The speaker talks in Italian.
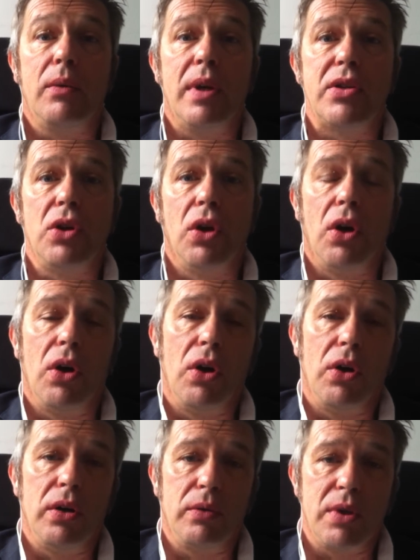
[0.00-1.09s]
In
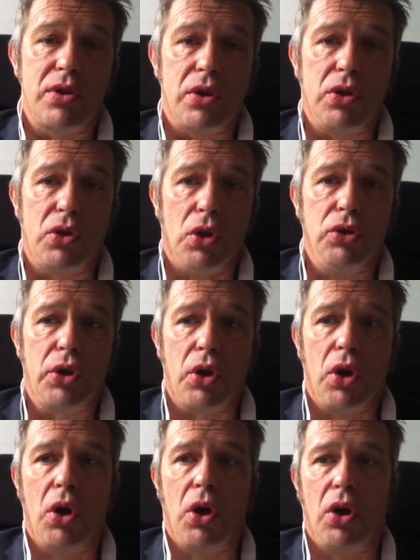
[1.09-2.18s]
questo, in questo
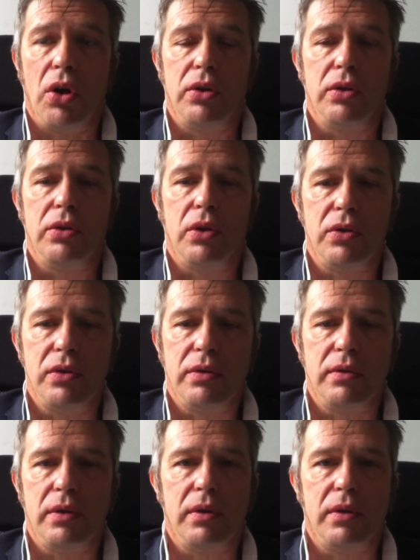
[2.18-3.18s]
incontro non,